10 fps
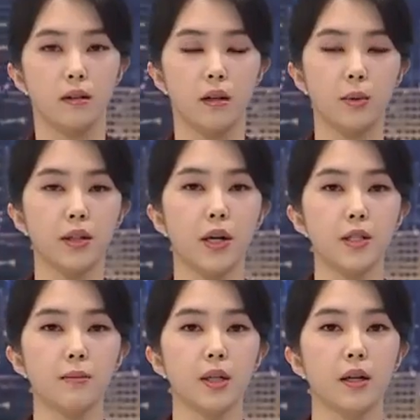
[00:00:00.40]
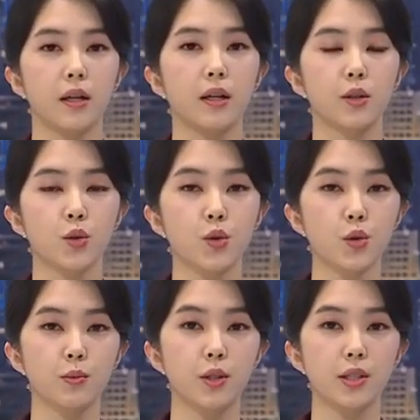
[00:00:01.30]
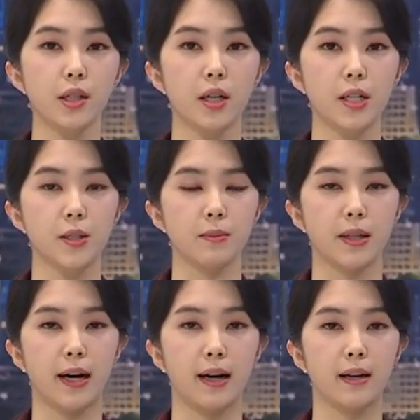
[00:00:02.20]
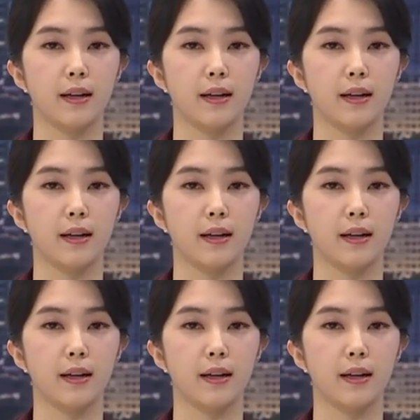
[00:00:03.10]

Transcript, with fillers: 여러분 안녕하십니까? 뉴스룸을 시작하겠습니다.